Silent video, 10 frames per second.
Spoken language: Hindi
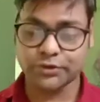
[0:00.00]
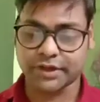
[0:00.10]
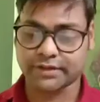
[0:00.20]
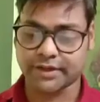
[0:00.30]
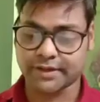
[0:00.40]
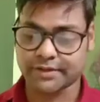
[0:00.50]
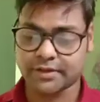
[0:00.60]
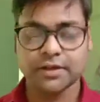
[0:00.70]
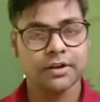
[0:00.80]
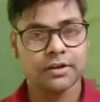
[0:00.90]
हो जाता है
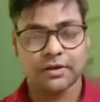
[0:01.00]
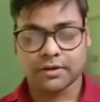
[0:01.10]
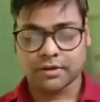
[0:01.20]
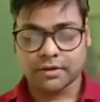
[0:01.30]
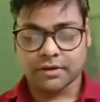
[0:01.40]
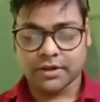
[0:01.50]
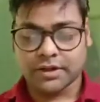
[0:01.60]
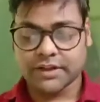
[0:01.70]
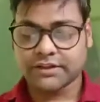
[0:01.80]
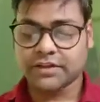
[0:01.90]

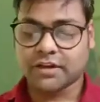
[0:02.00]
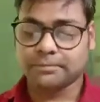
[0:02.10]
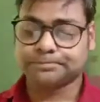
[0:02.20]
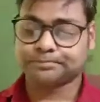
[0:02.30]
इन द